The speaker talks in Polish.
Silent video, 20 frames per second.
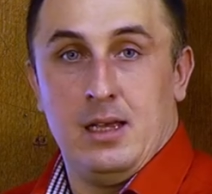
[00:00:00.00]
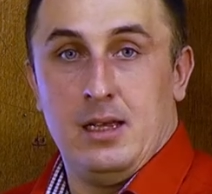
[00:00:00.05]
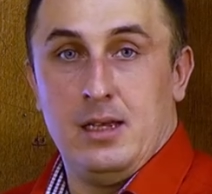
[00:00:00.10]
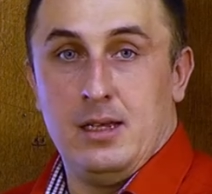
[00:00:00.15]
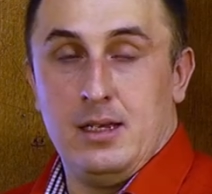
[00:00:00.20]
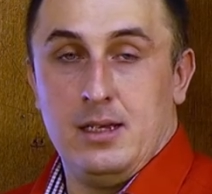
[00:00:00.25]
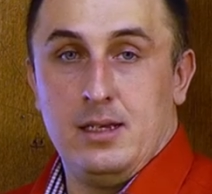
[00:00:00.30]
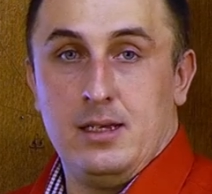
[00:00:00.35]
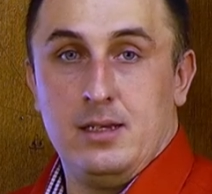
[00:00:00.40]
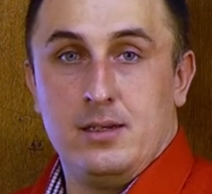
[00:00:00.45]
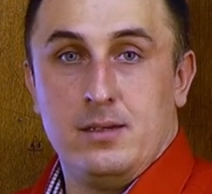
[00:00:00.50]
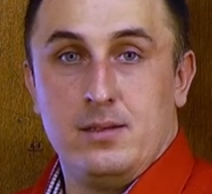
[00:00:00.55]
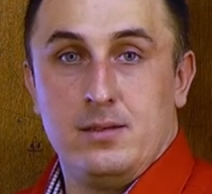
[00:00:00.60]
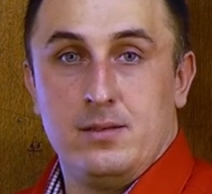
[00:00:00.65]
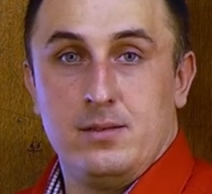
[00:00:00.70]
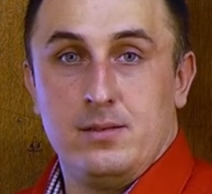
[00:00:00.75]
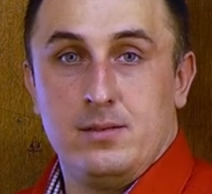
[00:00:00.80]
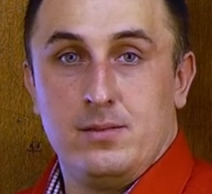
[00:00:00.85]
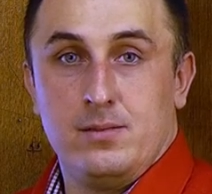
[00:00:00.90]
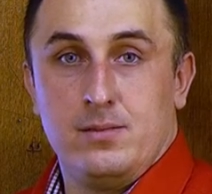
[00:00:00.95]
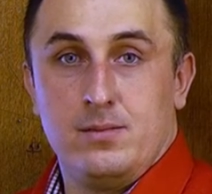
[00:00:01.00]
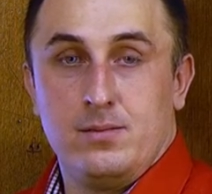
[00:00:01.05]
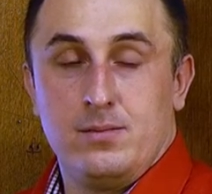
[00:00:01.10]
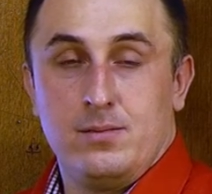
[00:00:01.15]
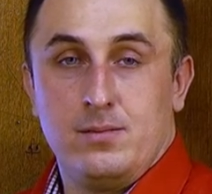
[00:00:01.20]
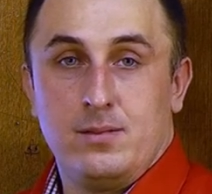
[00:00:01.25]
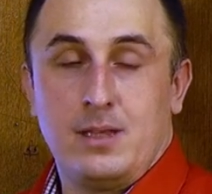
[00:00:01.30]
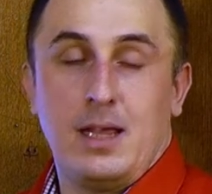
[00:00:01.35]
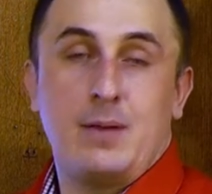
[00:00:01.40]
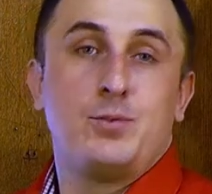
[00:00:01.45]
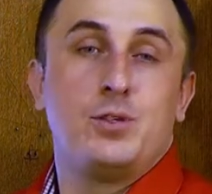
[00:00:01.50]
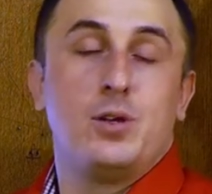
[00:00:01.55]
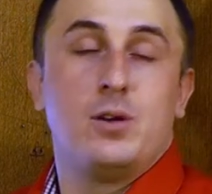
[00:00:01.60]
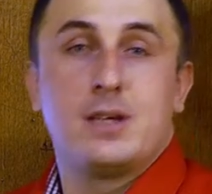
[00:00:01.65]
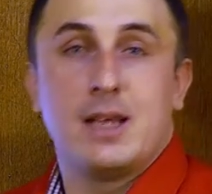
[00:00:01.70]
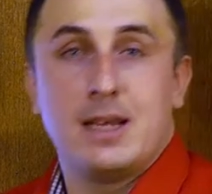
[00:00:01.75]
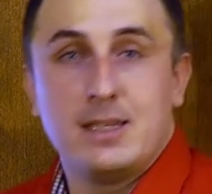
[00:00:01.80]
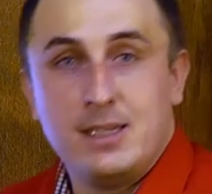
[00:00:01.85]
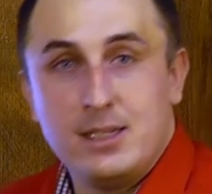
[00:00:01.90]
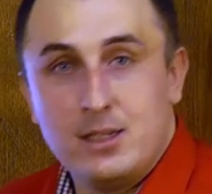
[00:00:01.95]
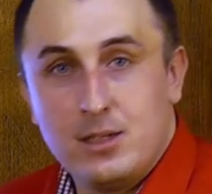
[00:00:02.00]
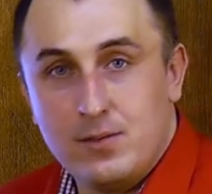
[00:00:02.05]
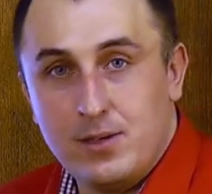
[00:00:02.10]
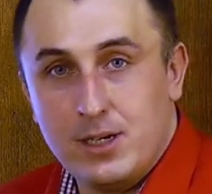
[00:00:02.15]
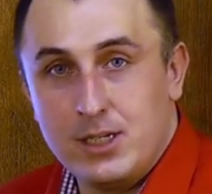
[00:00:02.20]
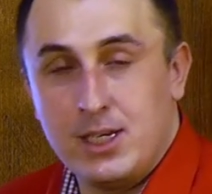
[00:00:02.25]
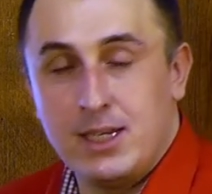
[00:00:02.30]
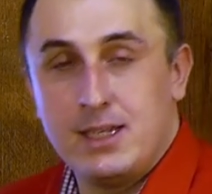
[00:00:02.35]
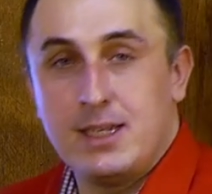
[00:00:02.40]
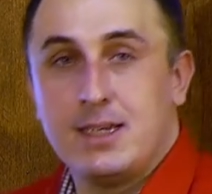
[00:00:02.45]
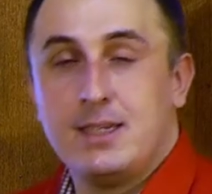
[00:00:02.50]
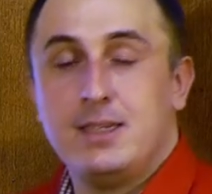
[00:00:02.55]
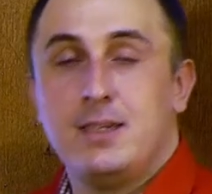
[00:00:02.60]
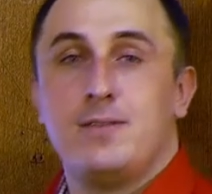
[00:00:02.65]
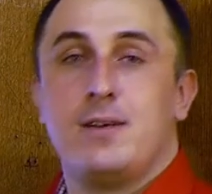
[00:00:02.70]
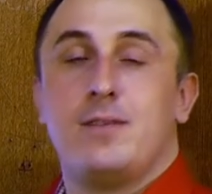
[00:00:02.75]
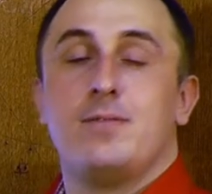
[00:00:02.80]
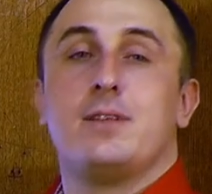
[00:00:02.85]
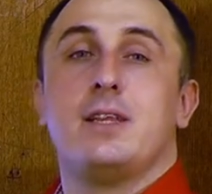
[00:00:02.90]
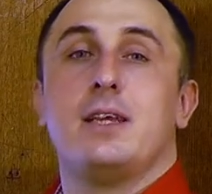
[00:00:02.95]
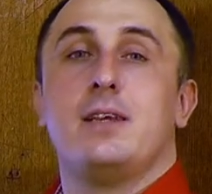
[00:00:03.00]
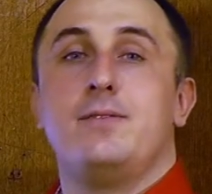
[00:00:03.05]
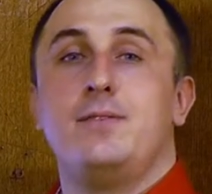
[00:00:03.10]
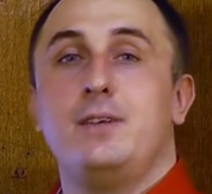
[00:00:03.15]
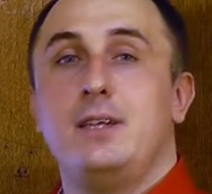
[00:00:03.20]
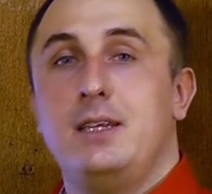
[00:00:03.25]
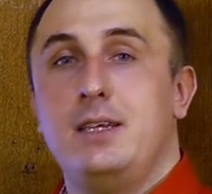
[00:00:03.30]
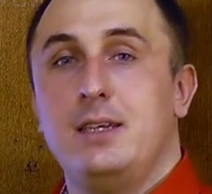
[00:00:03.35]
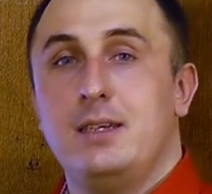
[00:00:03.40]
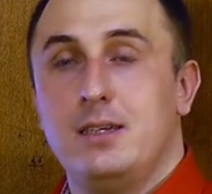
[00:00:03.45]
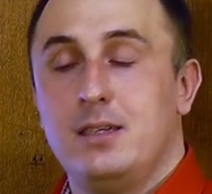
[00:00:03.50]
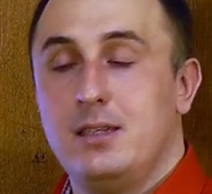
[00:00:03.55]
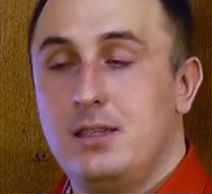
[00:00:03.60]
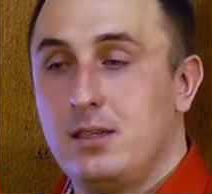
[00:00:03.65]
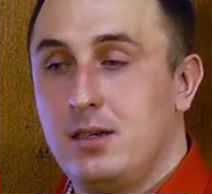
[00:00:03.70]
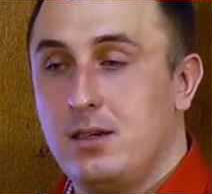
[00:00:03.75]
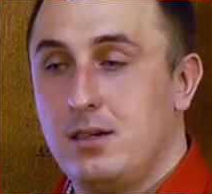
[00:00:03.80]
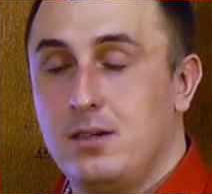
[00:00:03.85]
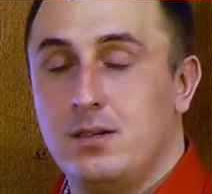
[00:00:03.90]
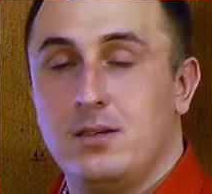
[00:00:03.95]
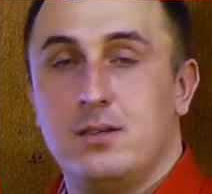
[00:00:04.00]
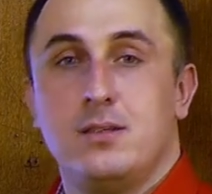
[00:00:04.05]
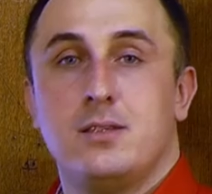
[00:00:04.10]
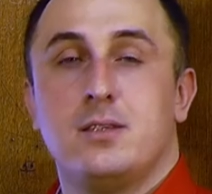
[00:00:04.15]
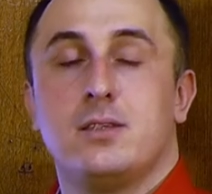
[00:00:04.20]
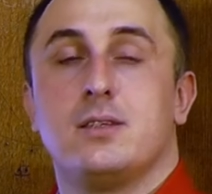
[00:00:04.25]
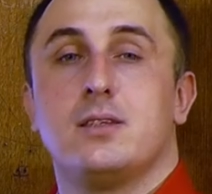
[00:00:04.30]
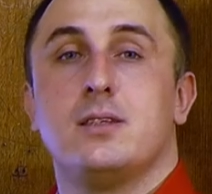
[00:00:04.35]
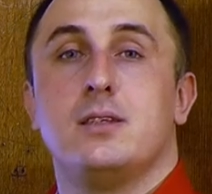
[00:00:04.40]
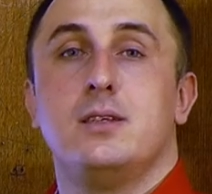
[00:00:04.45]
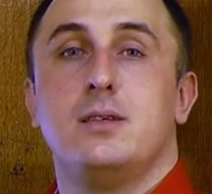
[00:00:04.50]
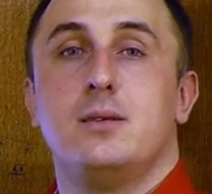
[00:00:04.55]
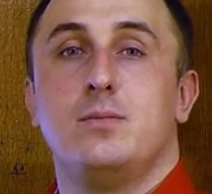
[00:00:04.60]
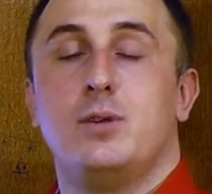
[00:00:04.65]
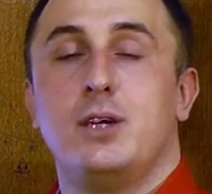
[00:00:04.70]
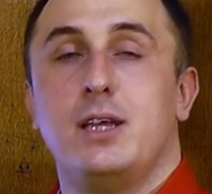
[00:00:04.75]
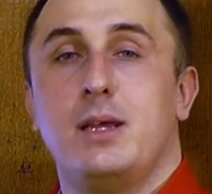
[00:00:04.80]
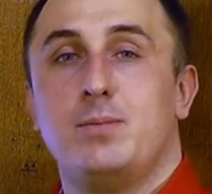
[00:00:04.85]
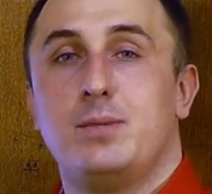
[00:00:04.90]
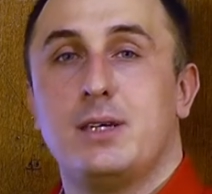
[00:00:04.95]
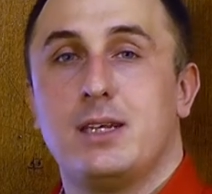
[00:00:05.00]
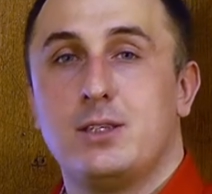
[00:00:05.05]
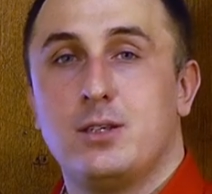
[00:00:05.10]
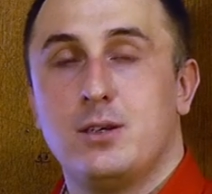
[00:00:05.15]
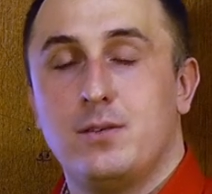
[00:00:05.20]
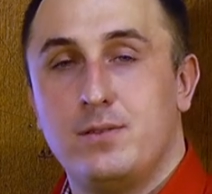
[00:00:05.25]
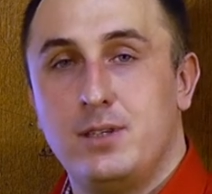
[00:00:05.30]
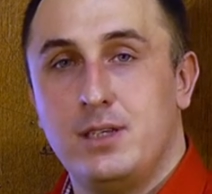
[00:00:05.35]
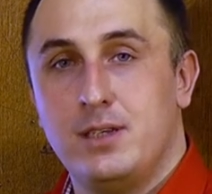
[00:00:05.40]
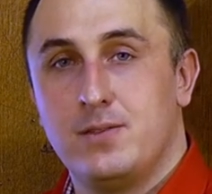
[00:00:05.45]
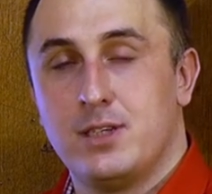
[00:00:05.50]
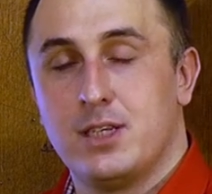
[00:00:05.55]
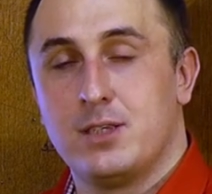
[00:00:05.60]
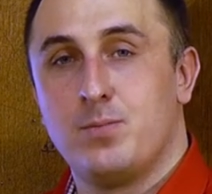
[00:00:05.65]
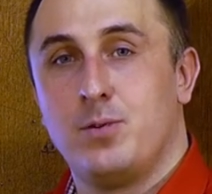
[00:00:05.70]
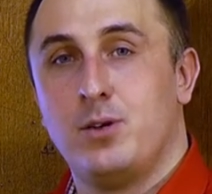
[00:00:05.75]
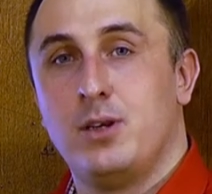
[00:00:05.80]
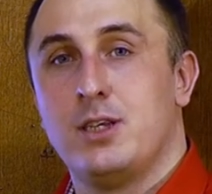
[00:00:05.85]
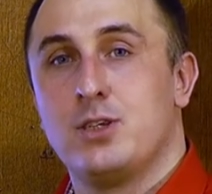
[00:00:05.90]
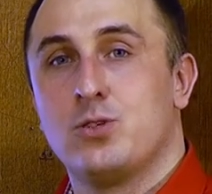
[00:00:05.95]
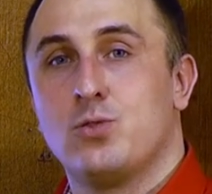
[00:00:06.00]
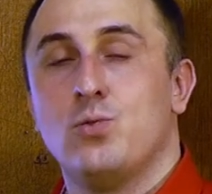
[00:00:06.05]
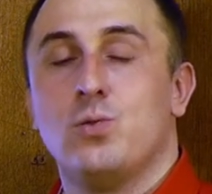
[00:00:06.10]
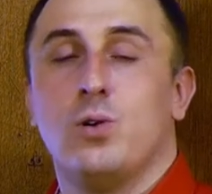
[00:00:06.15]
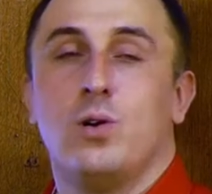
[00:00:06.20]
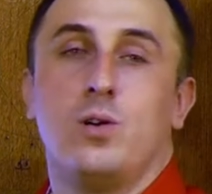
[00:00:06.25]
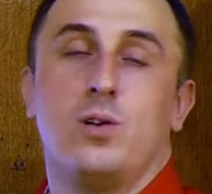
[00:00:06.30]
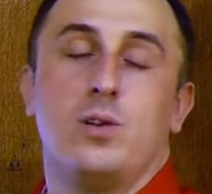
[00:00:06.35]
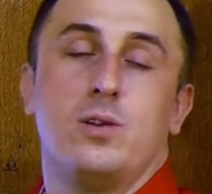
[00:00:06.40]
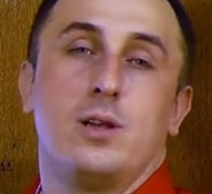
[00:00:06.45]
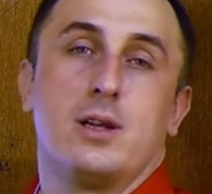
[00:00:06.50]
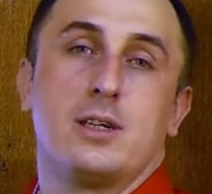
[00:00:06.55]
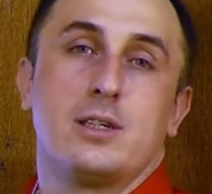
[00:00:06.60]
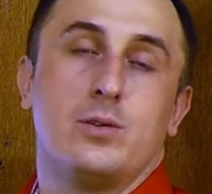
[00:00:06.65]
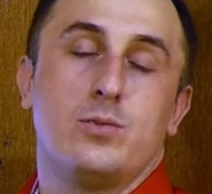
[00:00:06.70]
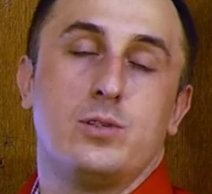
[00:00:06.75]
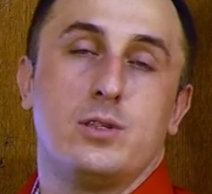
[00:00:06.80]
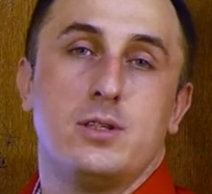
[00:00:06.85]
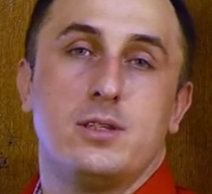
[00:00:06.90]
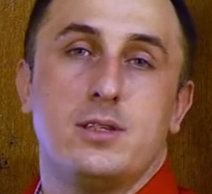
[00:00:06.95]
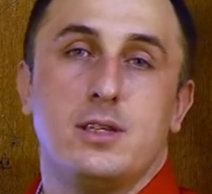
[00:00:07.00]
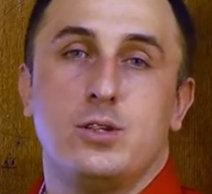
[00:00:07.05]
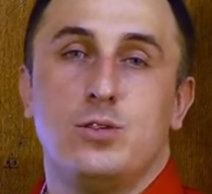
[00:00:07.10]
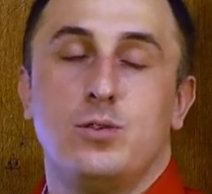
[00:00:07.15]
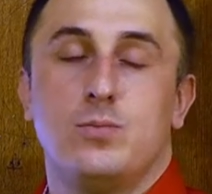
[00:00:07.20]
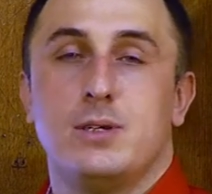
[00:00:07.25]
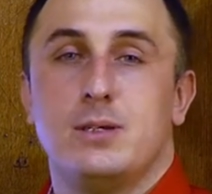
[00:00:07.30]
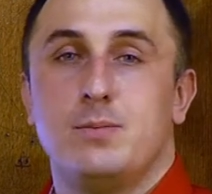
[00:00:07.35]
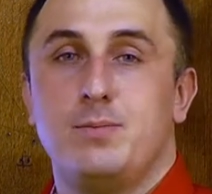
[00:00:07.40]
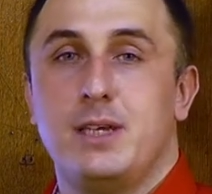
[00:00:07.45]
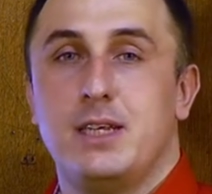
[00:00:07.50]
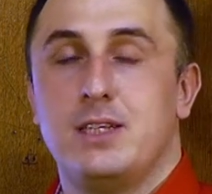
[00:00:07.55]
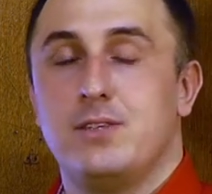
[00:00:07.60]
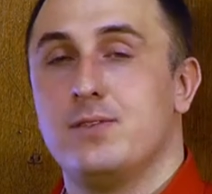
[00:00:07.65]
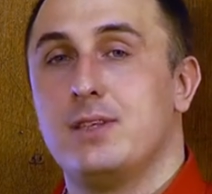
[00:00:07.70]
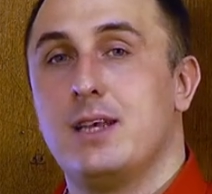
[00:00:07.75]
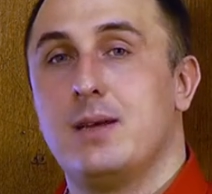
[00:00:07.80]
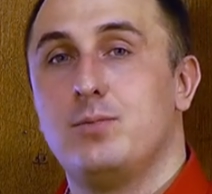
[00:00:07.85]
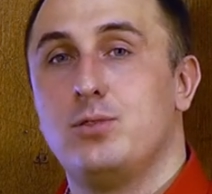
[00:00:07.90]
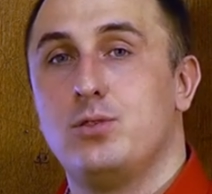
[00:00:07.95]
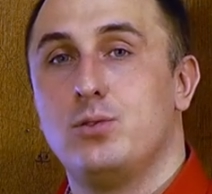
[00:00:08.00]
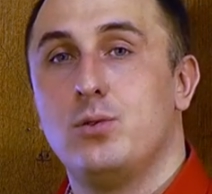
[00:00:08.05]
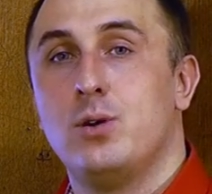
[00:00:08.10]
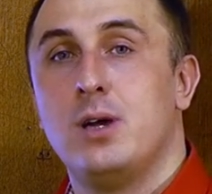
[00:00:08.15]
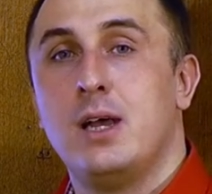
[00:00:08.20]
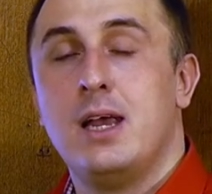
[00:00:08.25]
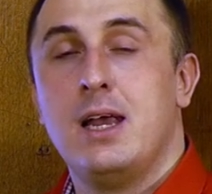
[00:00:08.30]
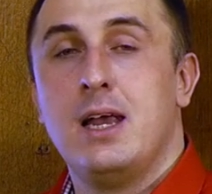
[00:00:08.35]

Yy przy okazji to właśnie nagrywam w tej chwili e, no, z mojej pracowni w zespole szkół ogólnokształcących numer 5 w Zabrzu.